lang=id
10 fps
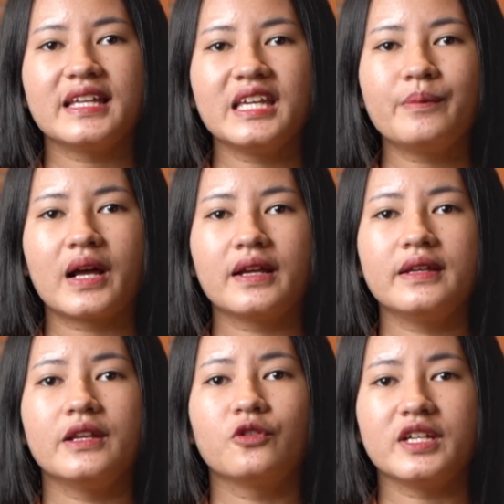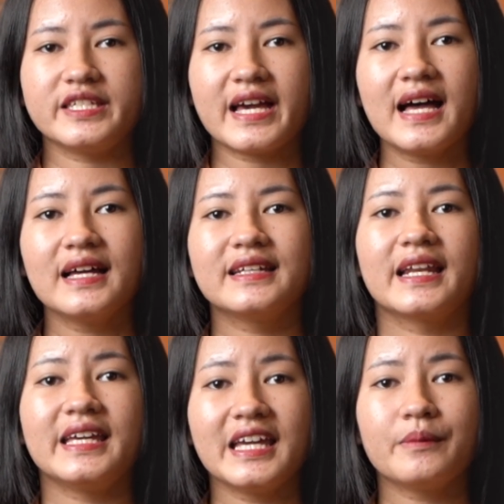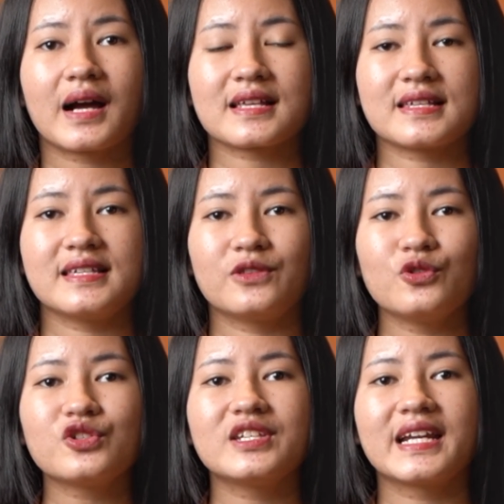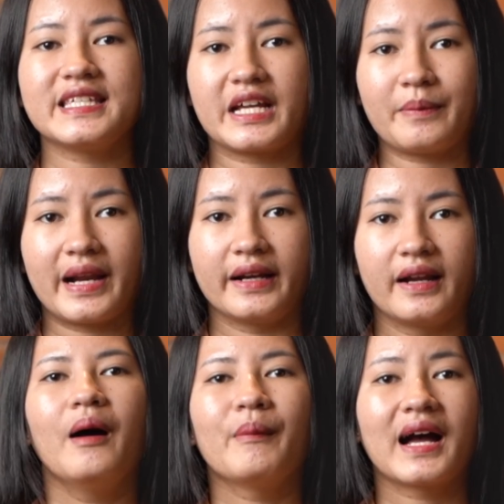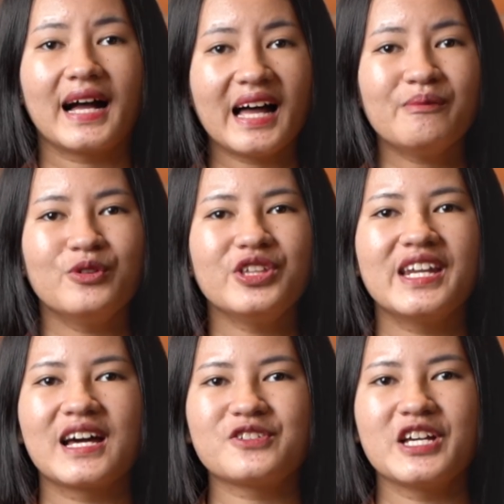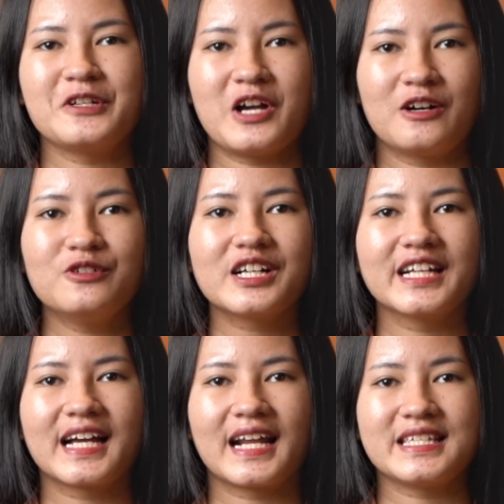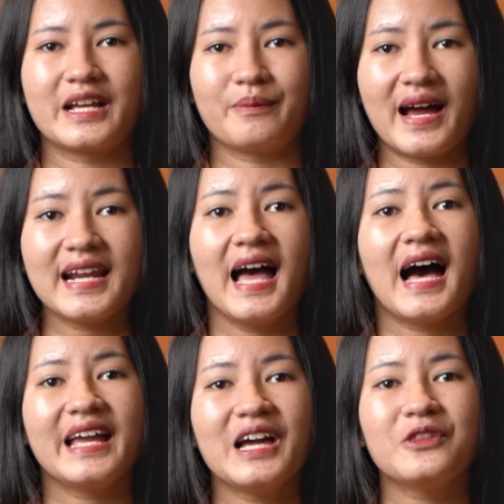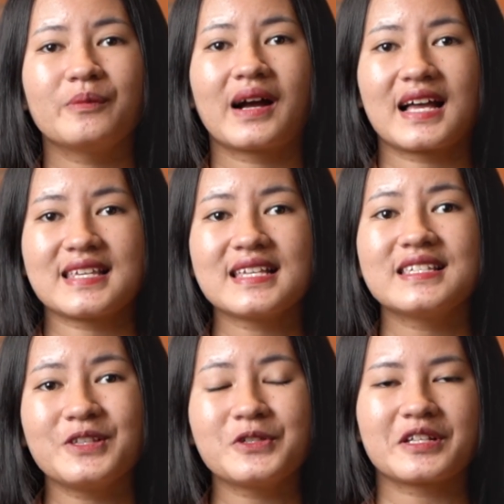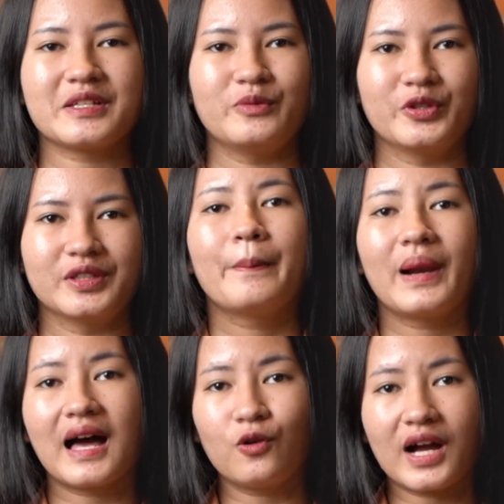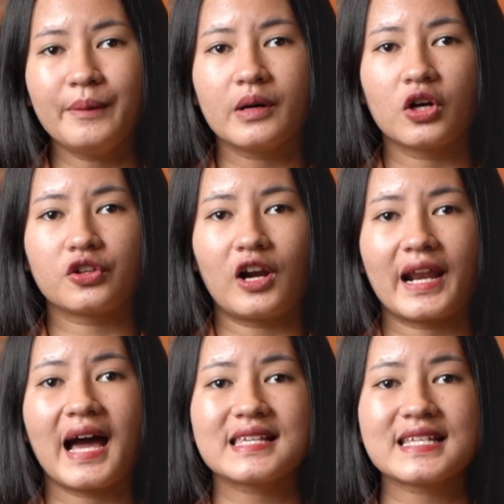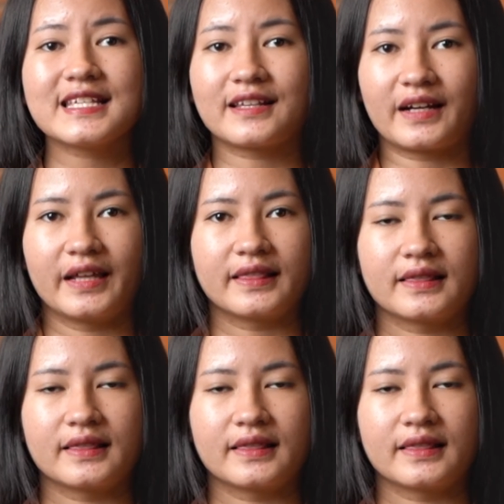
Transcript: ini berada di Indonesia dan ingin mengakses situs dari Jerman. Maka kamu tidak harus jauh-jauh ke negara Jerman hanya untuk mengakses situs tersebut. Melakukan pengontrolan akses internet.